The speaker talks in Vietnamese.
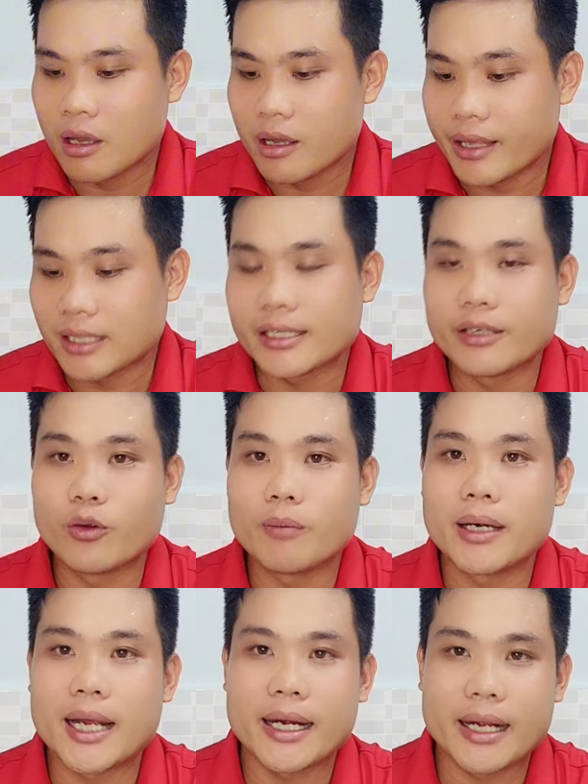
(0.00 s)
nhạc sĩ Nguyễn
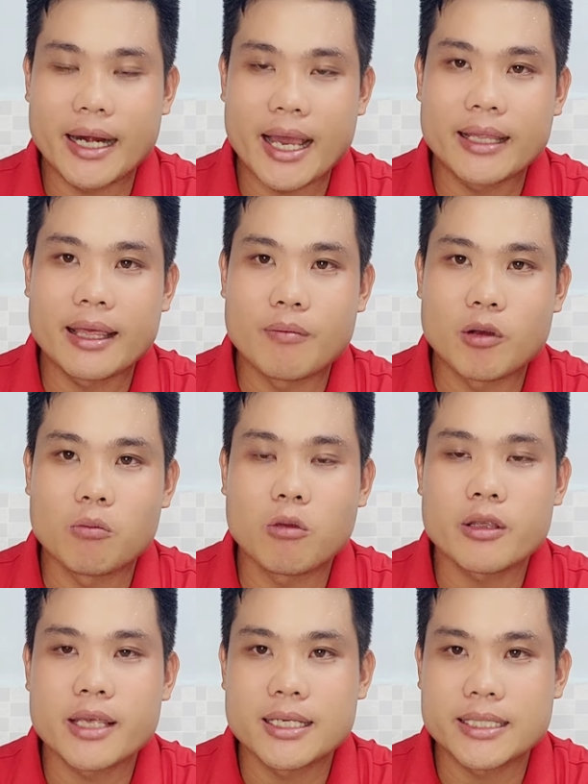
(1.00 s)
Minh Anh ngày nay thì em cũng
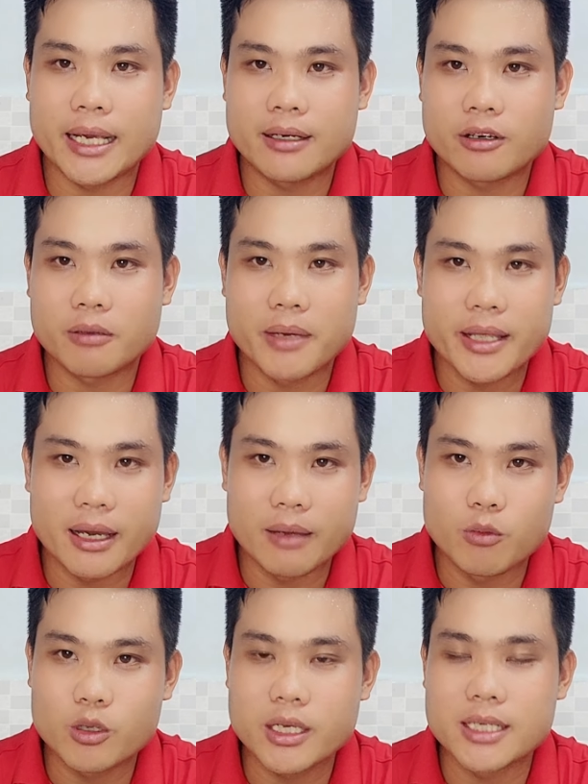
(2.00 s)
có chia sẻ rồi bây giờ
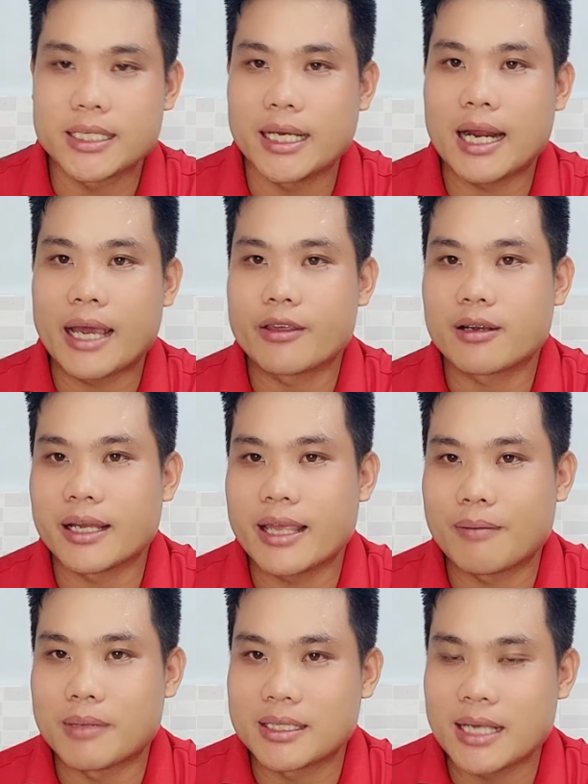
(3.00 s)
em muốn chia sẻ lại cho cả
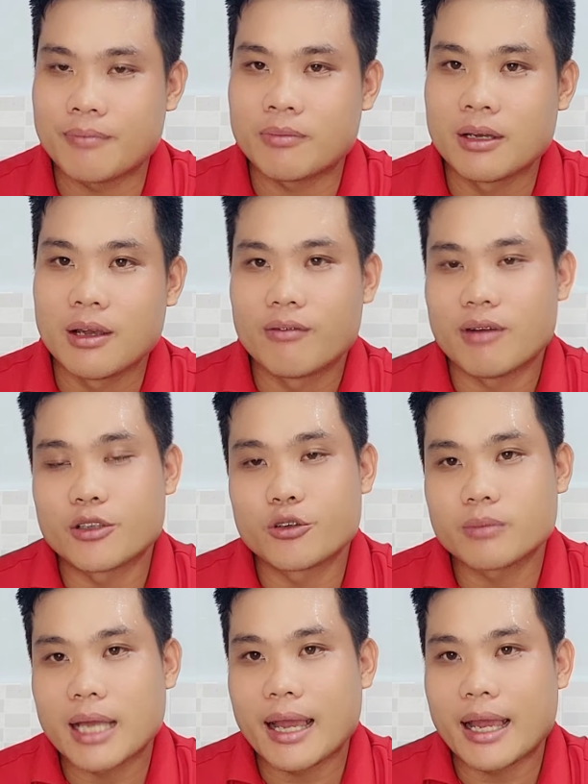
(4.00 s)
nhà mình xem và
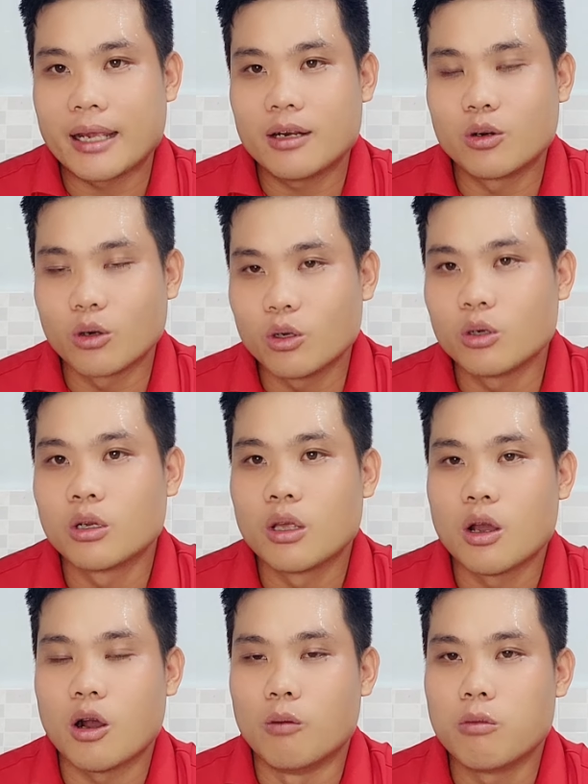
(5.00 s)
chúng ta hãy luôn luôn
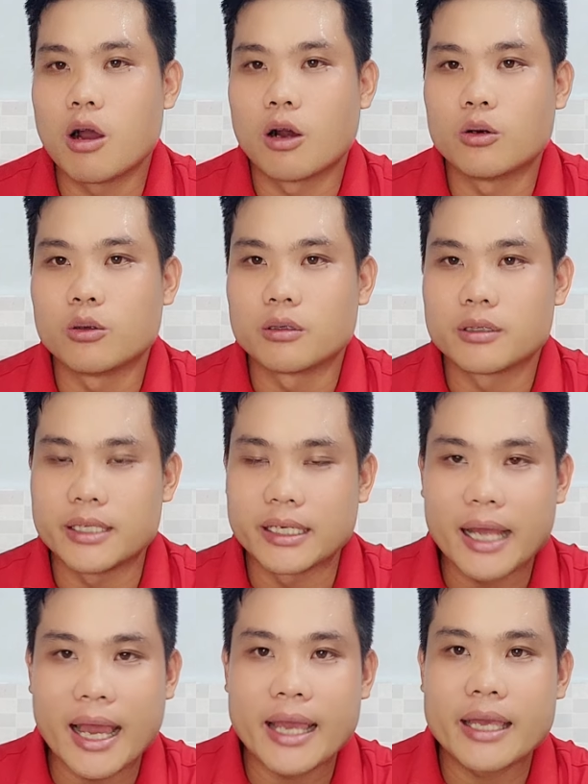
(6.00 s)
ủng hộ
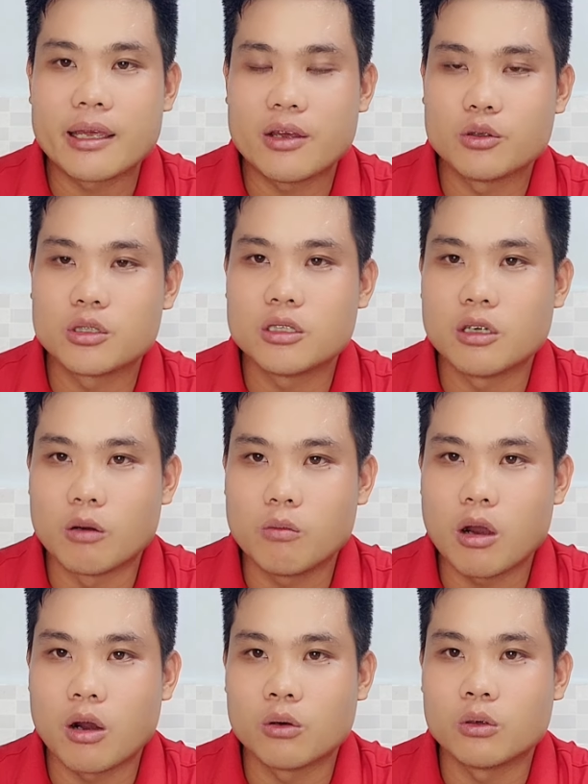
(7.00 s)
những ai yêu thương ủng
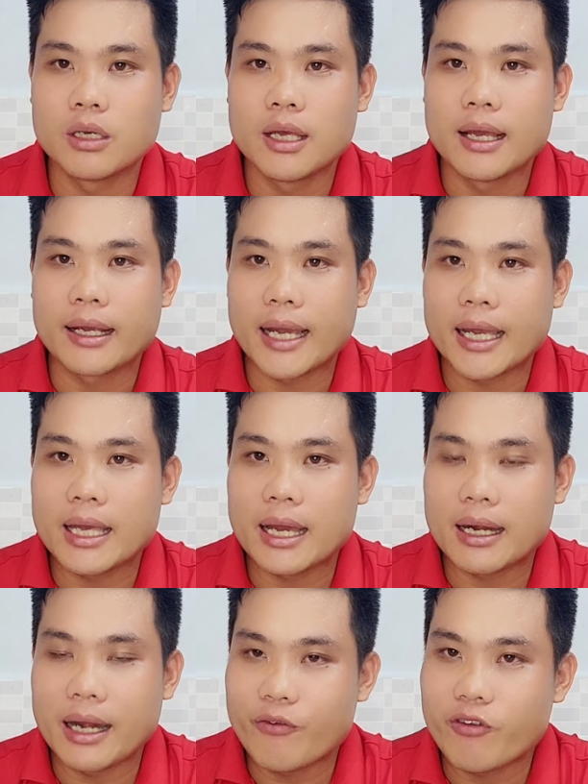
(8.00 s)
hộ cái
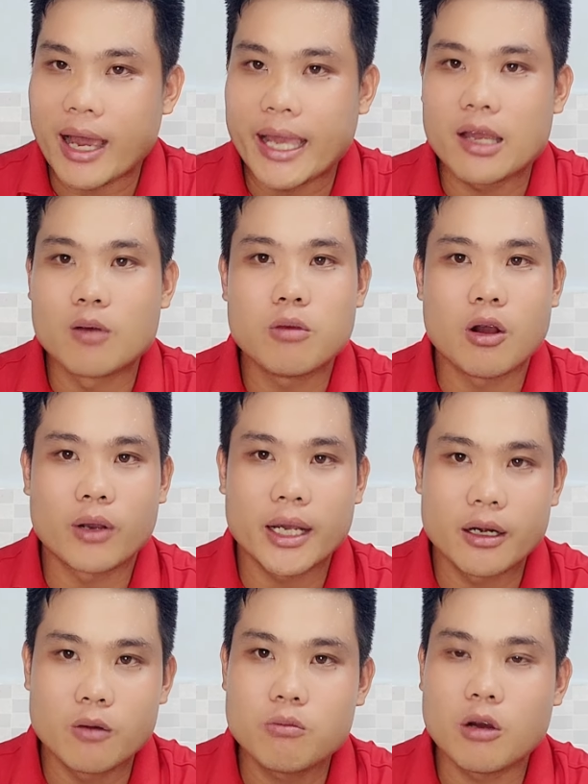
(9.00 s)
à, lẽ phải ủng hộ cái
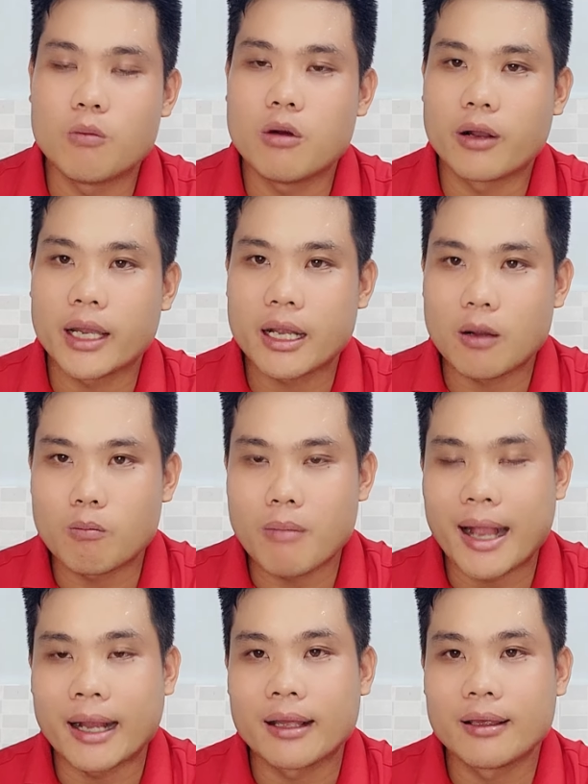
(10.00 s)
đúng ủng hộ cái công
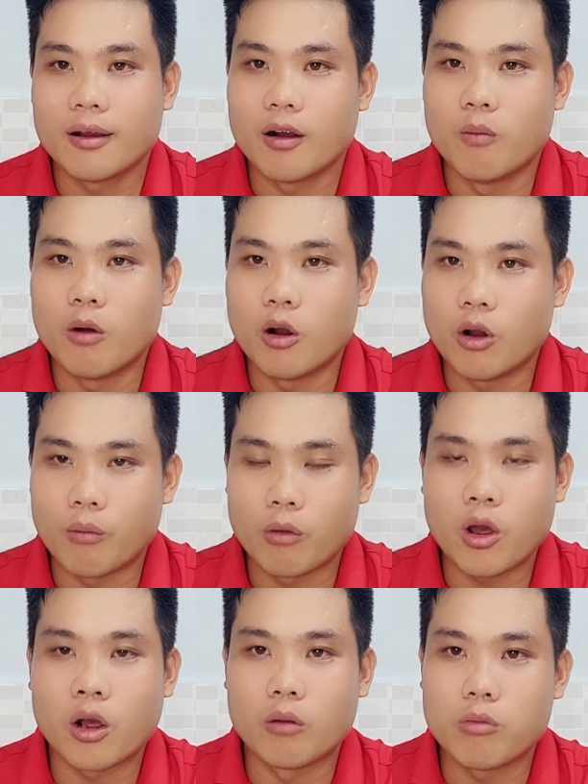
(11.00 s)
bằng ủng hộ Hồng
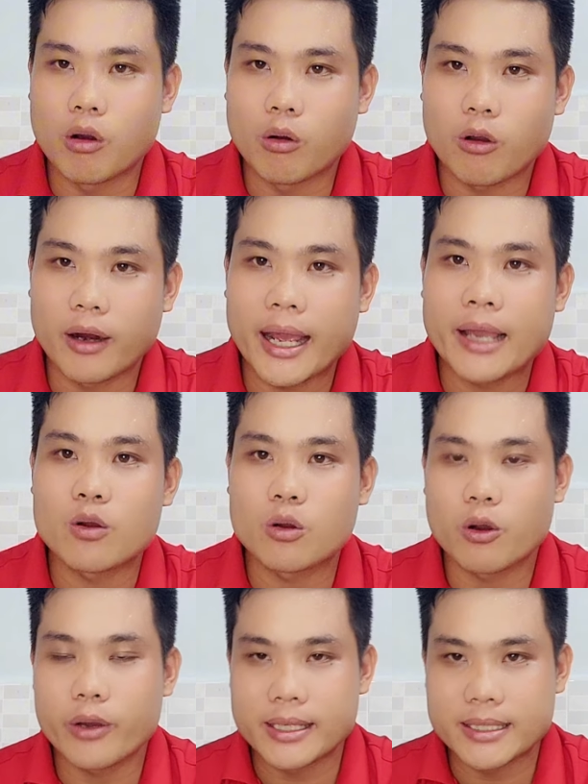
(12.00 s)
Loan ủng hộ con gái của
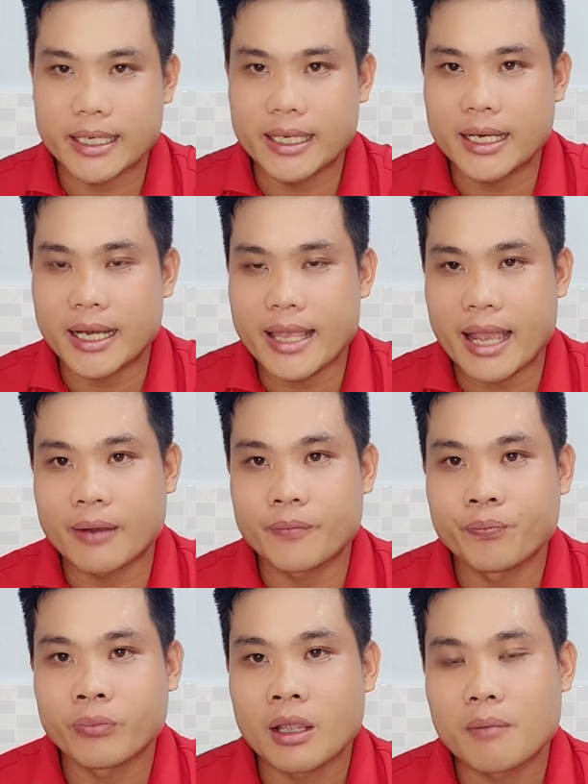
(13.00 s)
cố nghệ sĩ ha cả nhà
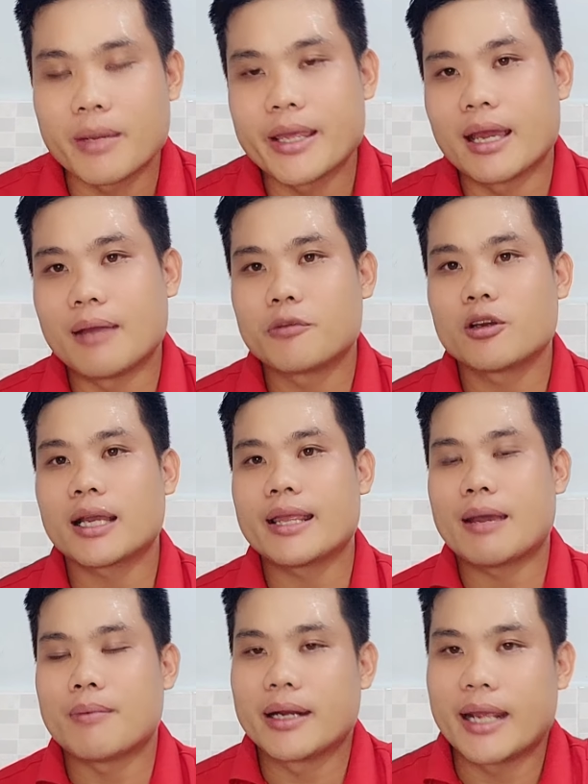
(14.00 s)
bây giờ em nói cả
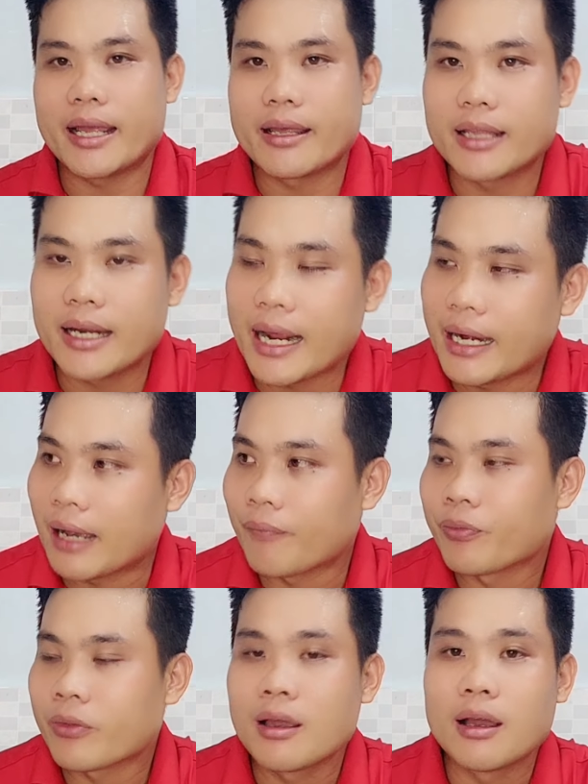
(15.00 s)
nhà mình nghe như thế này nè
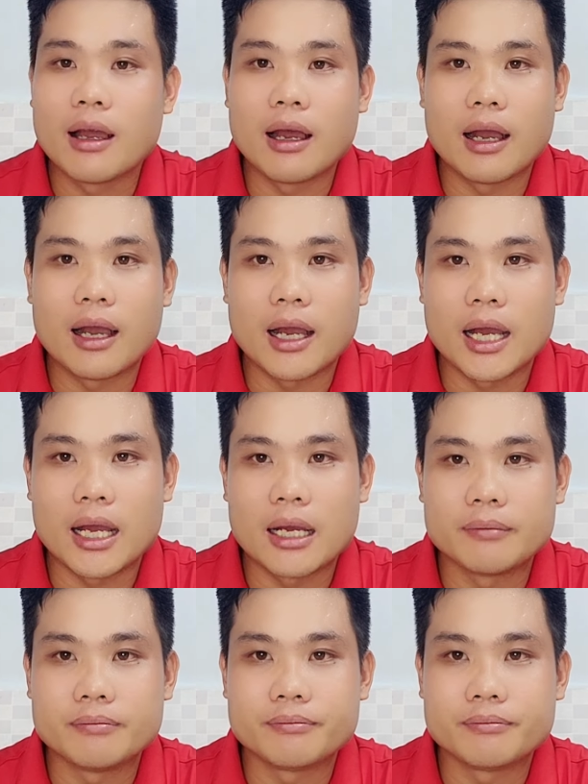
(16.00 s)
à,